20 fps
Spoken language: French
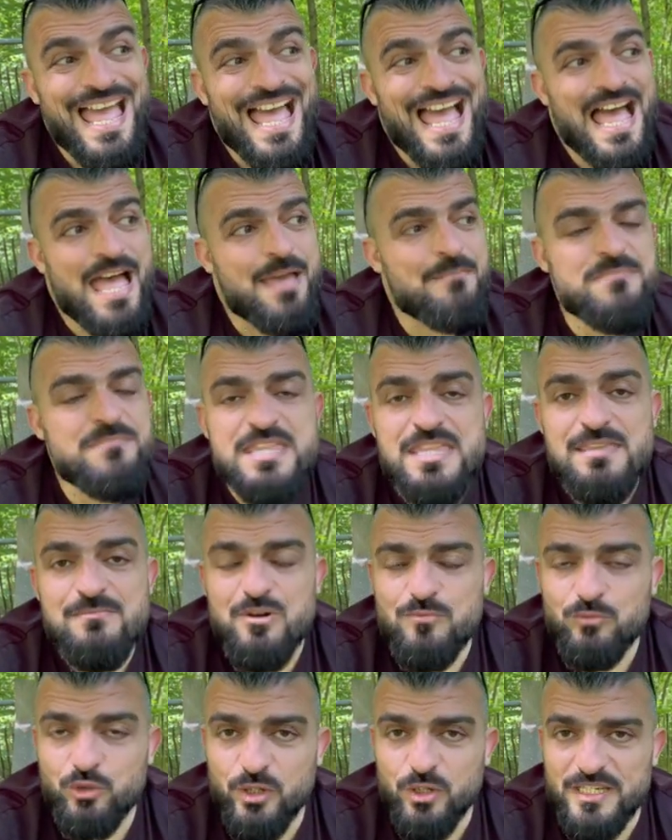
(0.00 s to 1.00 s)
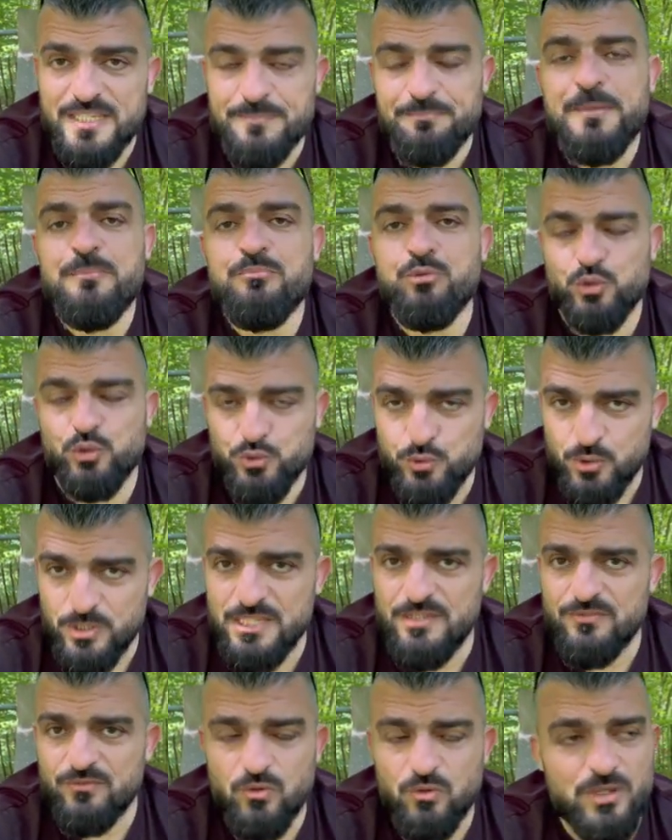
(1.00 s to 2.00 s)
un minimum de respect pour ceux
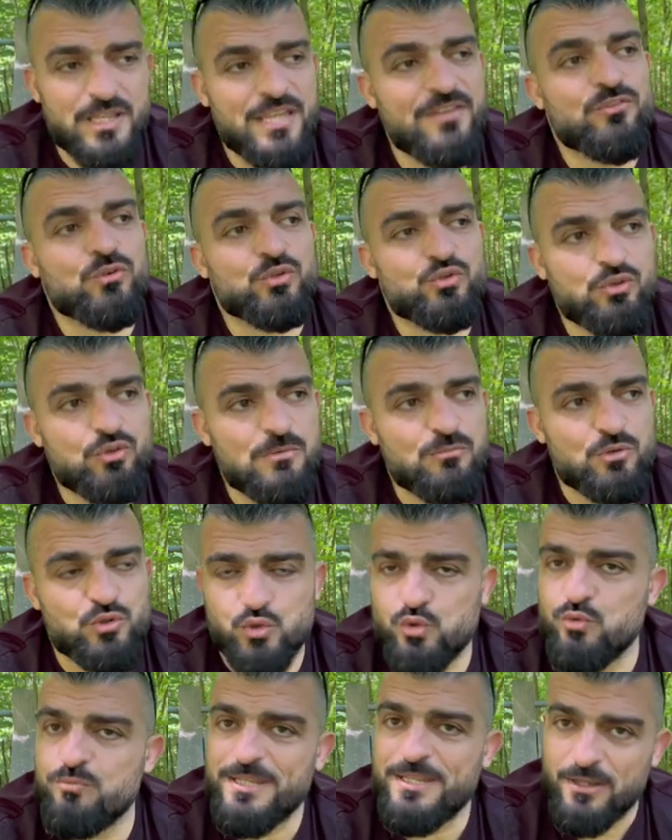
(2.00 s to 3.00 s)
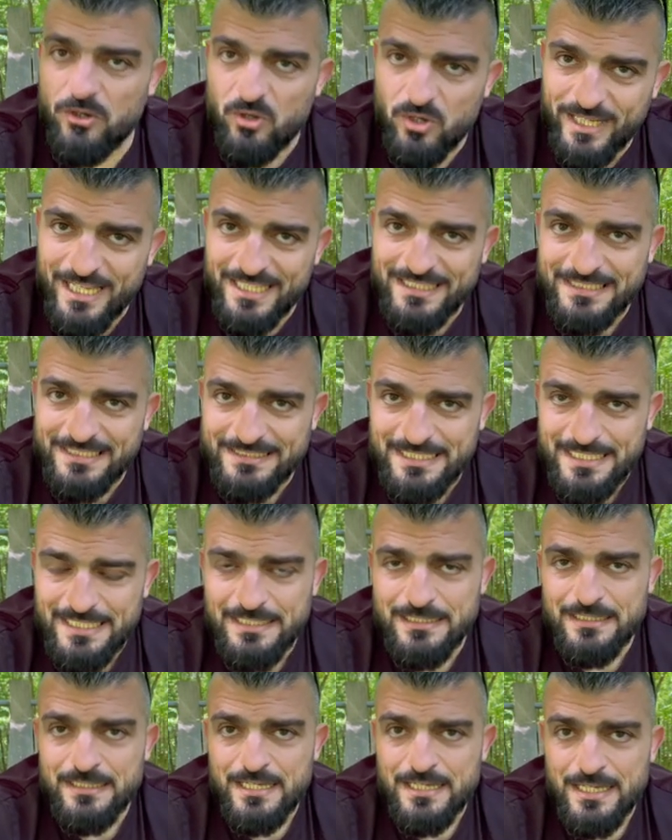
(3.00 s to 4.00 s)
qui vont éventuellement subir en cas
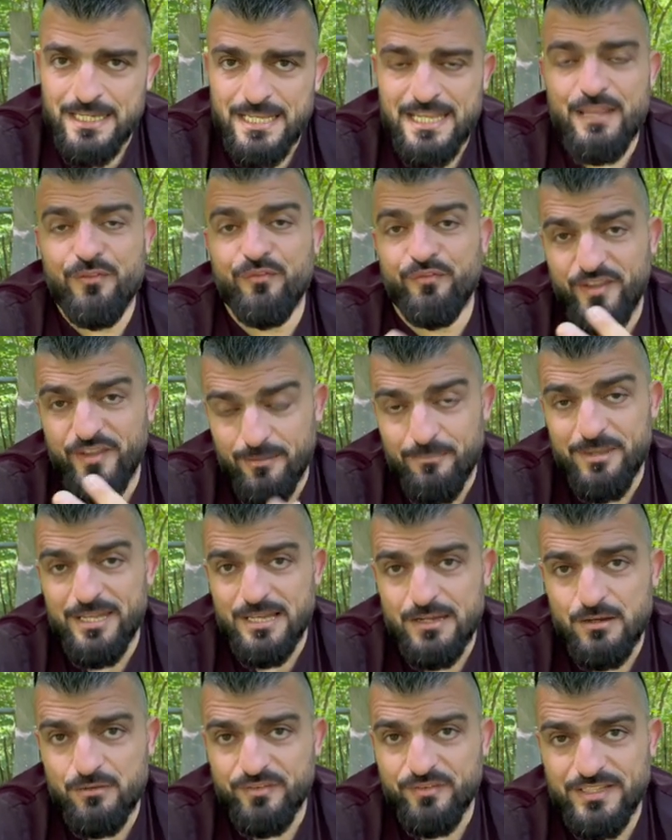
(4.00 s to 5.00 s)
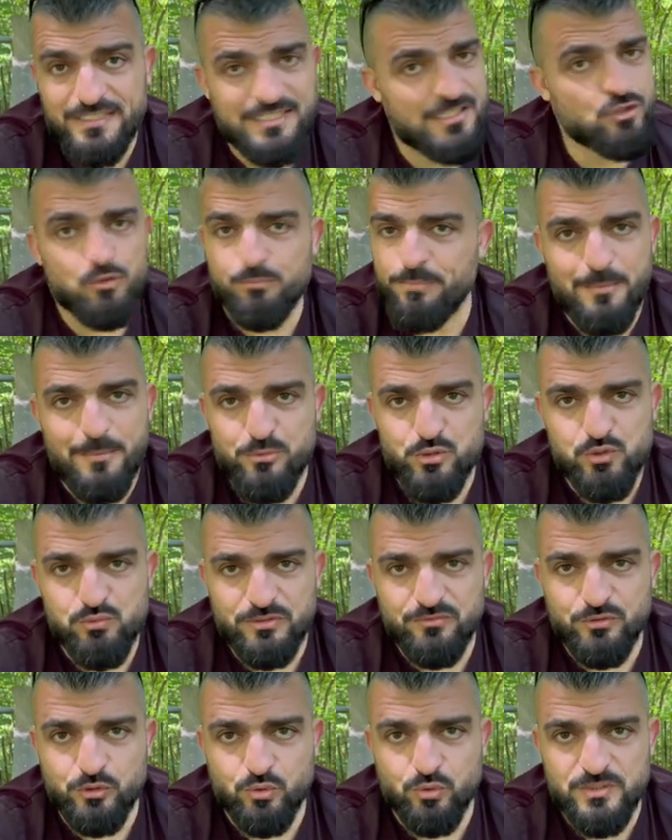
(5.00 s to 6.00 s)
d'attaque et fermez-la en fait. Ils n'ont pas
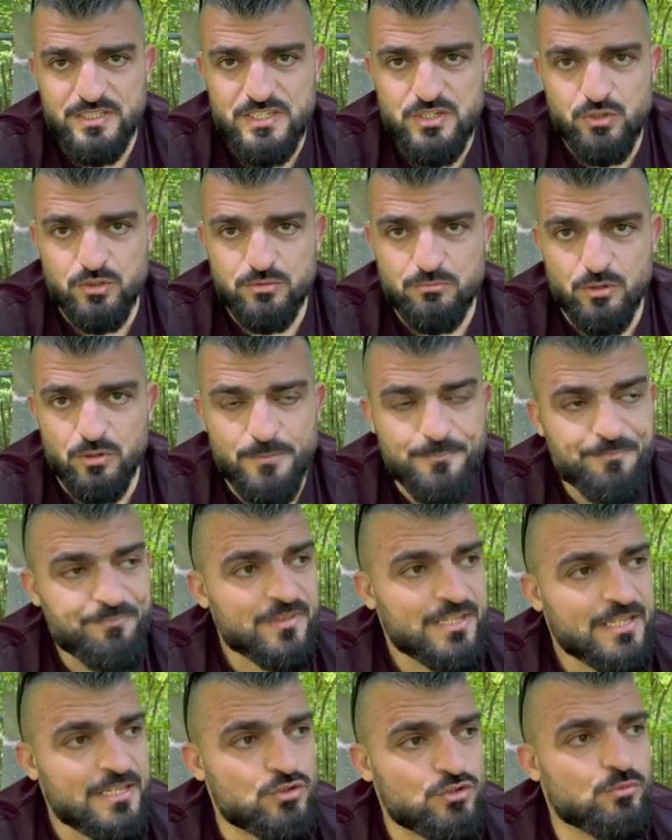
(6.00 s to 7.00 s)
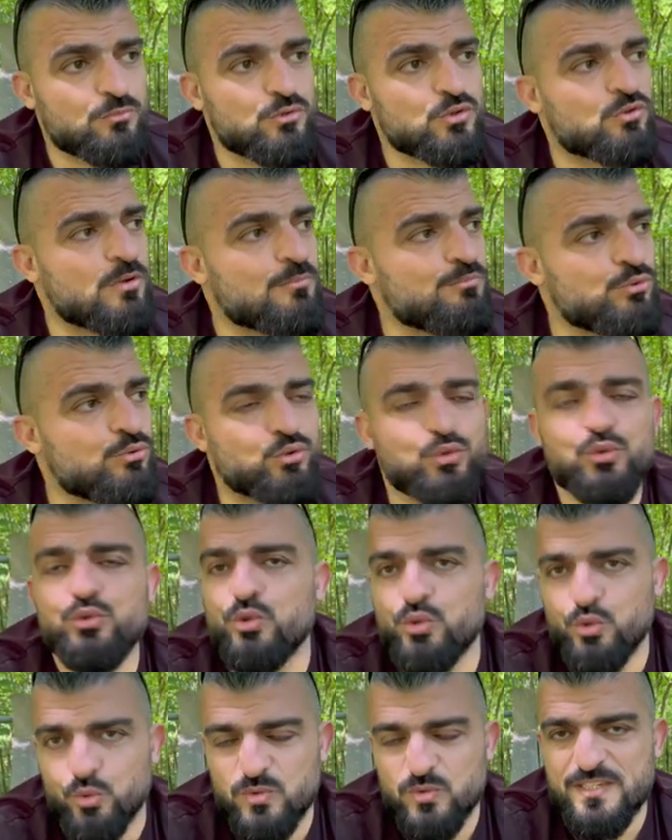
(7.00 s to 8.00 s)
besoin de votre conditionnement. Ils ont besoin plutôt
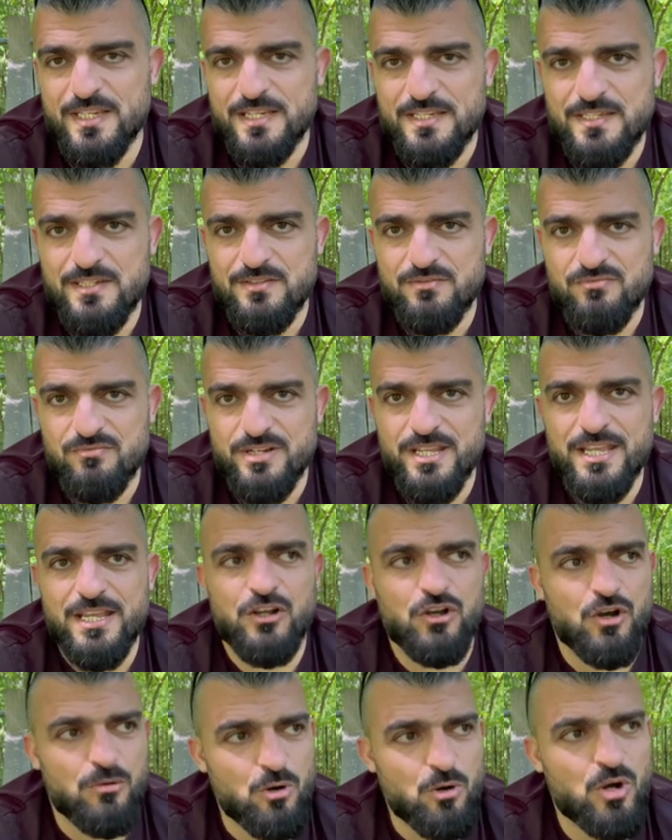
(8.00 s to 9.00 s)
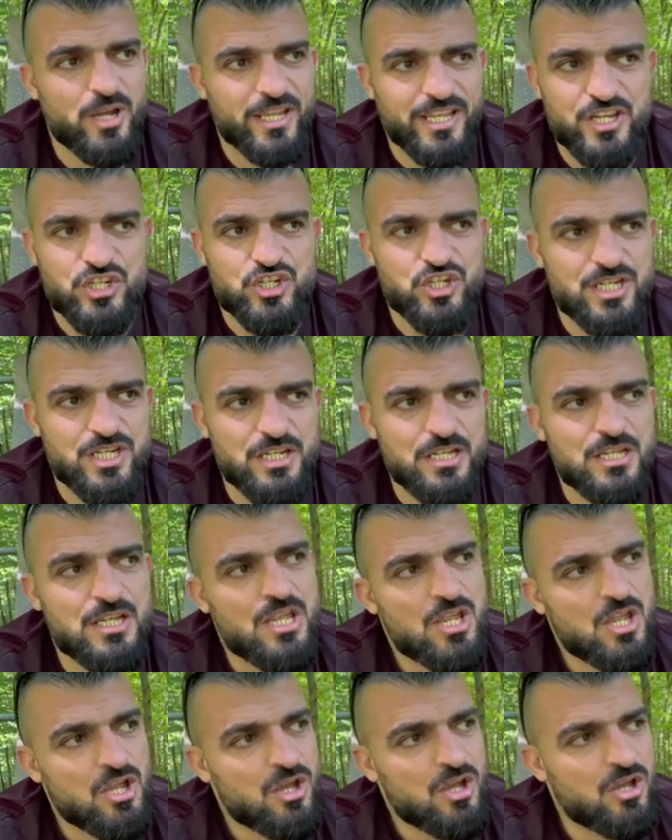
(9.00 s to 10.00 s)
de conseils, si vous voulez, comment réagir
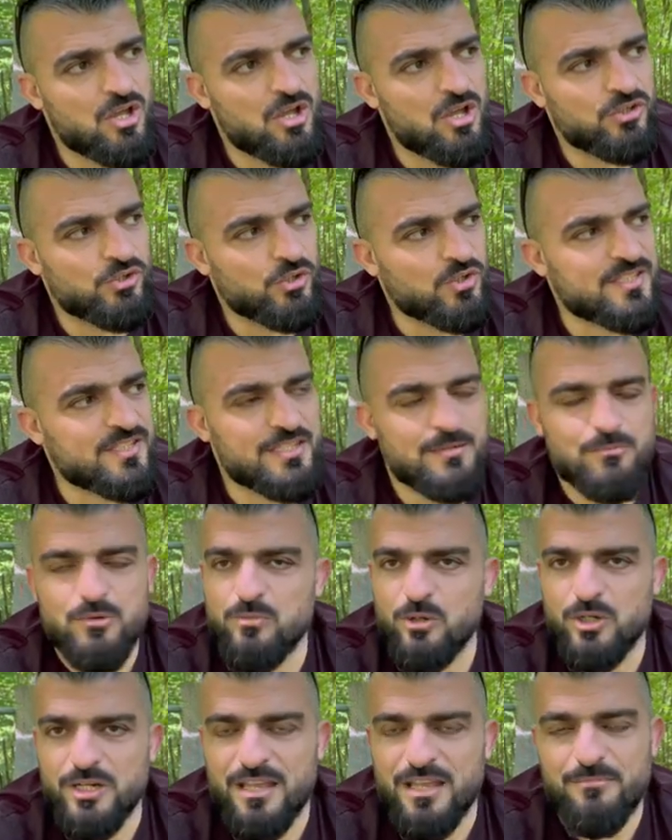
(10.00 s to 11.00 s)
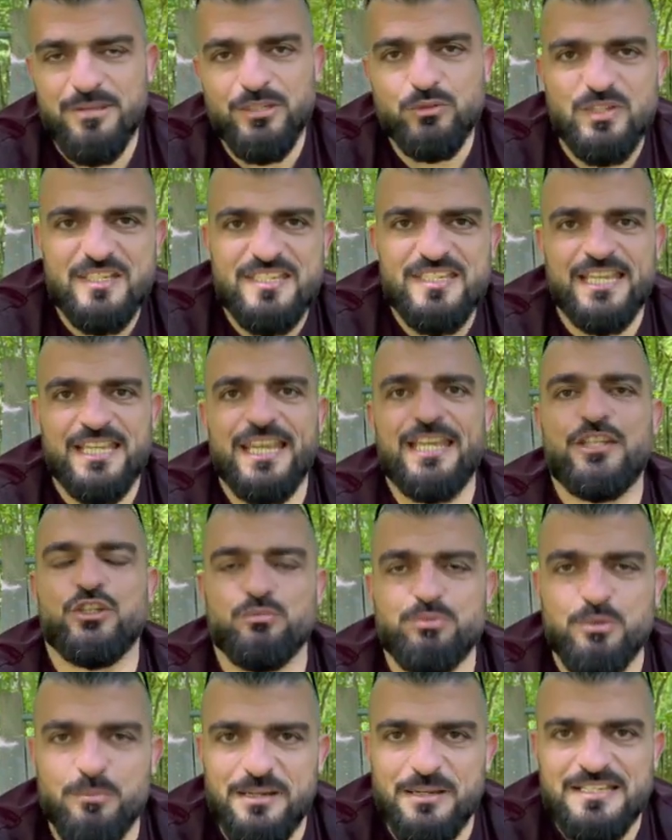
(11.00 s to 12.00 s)
euh, dans ces moments-là. Mais toi, Sergueï,
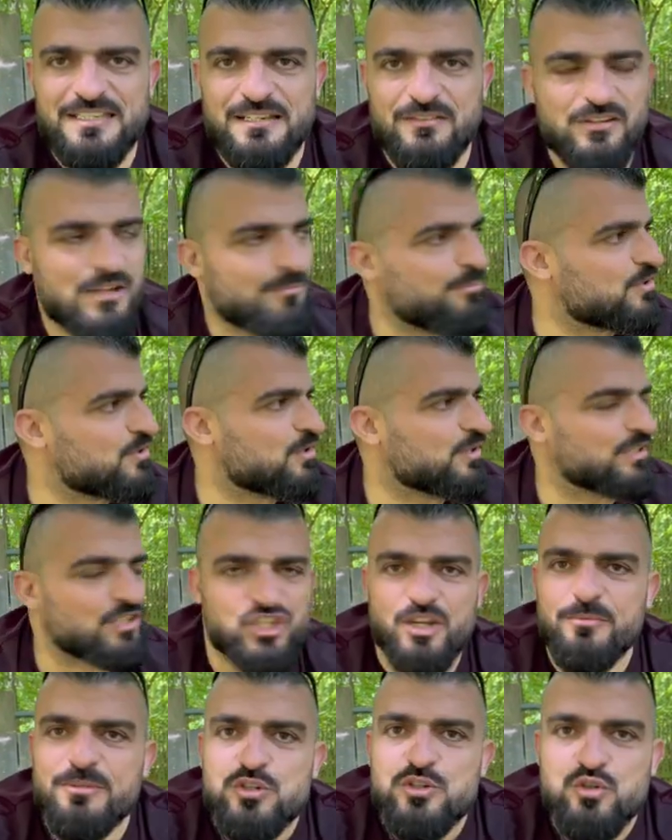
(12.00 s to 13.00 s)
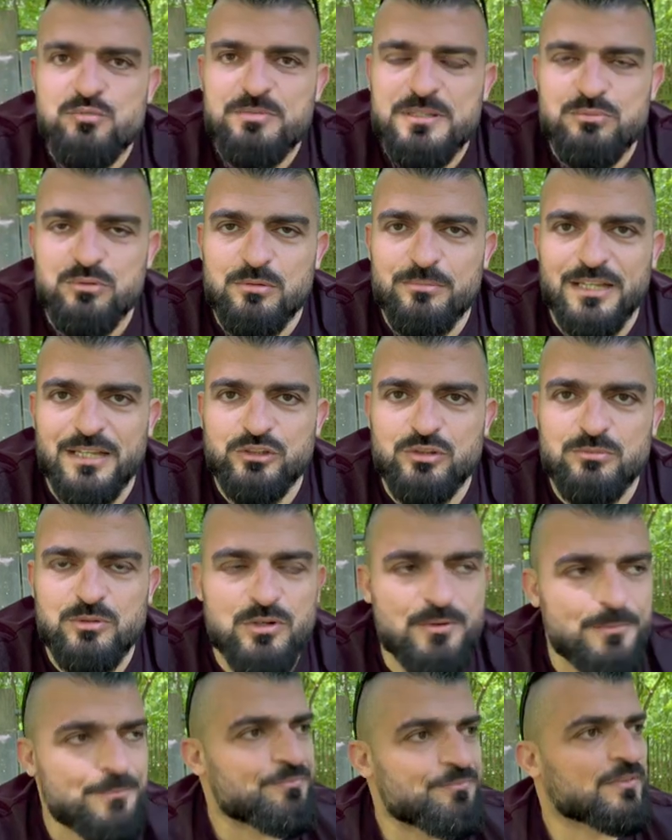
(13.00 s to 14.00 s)
tu ne peux pas le savoir parce que tu n'as jamais subi de
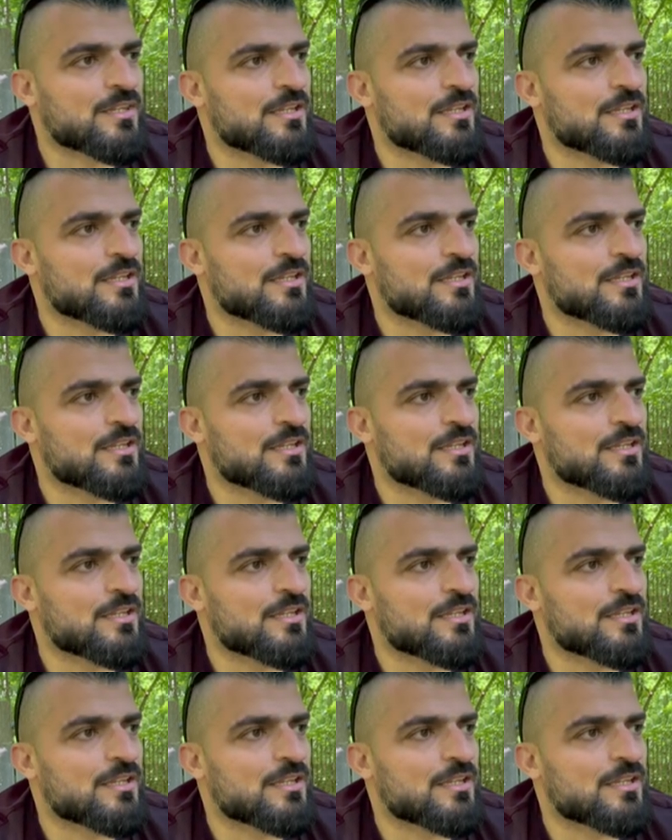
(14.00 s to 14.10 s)
bombardement.